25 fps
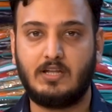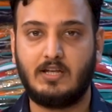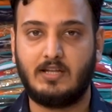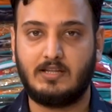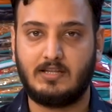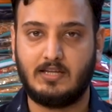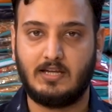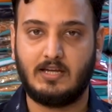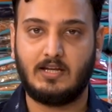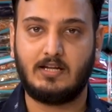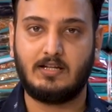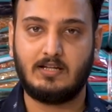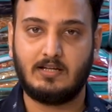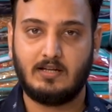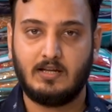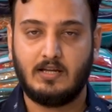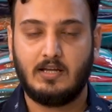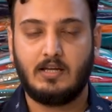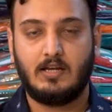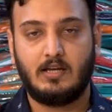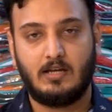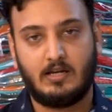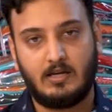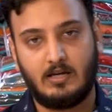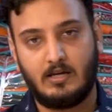रहते
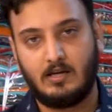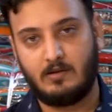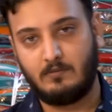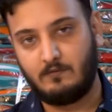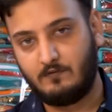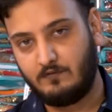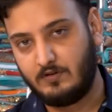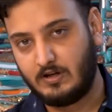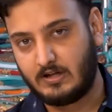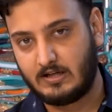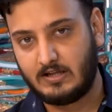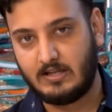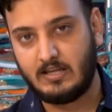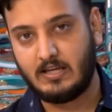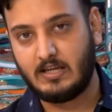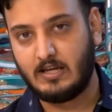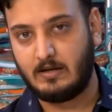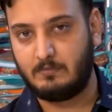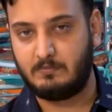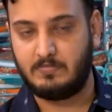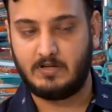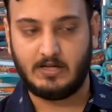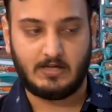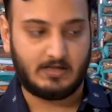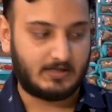हैं वीकली
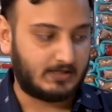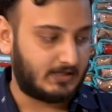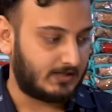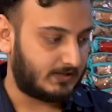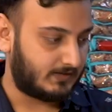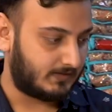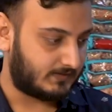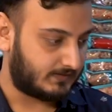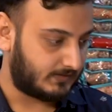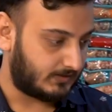अपडेट के